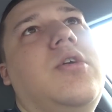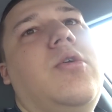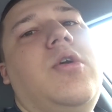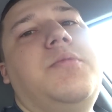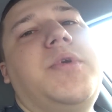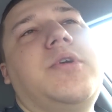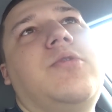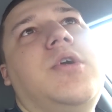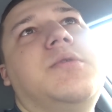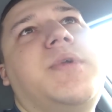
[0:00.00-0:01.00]
Ой,
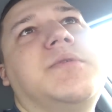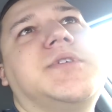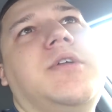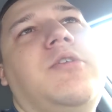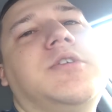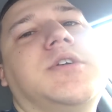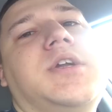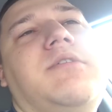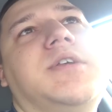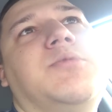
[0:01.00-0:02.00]
прикольно. Прям салоны
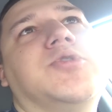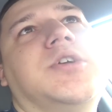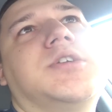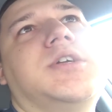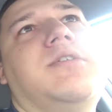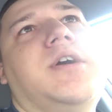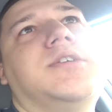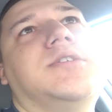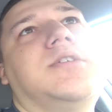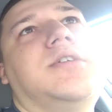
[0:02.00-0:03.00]
закрывать можно открывать.